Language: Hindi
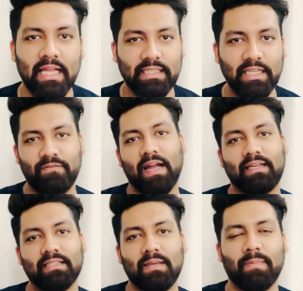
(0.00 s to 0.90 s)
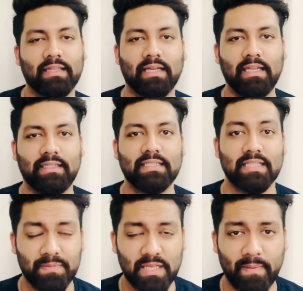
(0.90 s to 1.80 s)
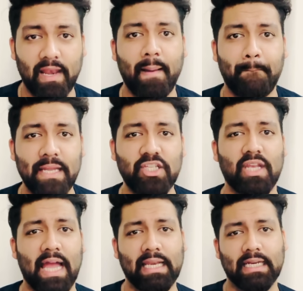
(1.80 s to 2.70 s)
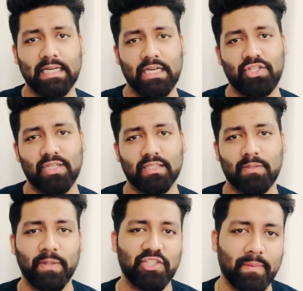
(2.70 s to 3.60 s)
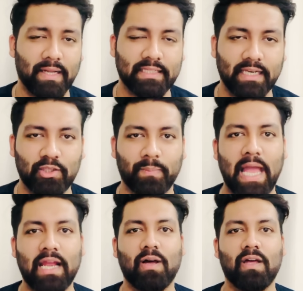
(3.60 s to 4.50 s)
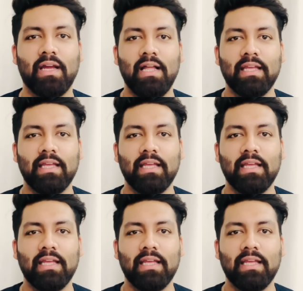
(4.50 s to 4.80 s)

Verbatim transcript: तीन फैक्टर्स की बात कर लेते हैं सबसे पहला पिच एंड कंडीशन पिच की बात करें तो बैंगलोर